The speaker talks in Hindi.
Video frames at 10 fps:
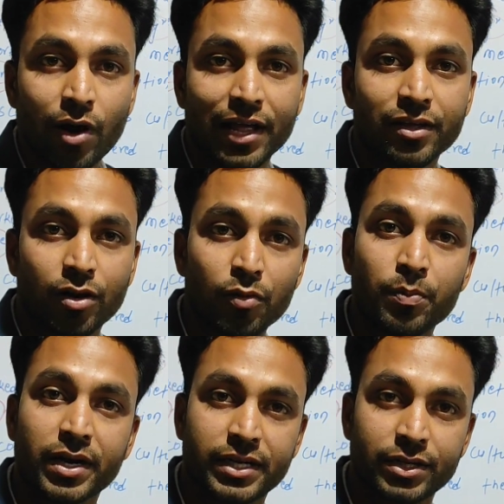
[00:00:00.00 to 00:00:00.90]
फादर ऑफ
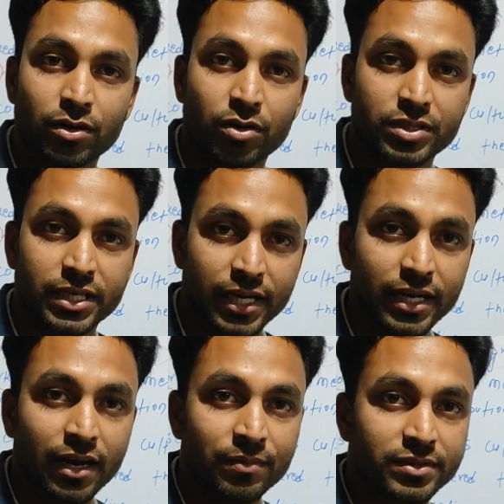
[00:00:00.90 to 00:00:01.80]
बैक्टीरियोलॉजी के
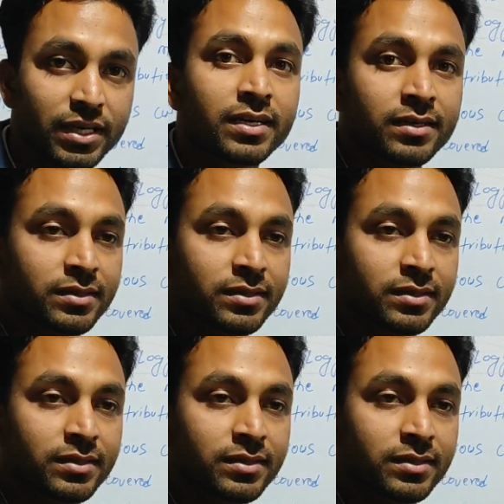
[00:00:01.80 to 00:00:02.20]
नाम से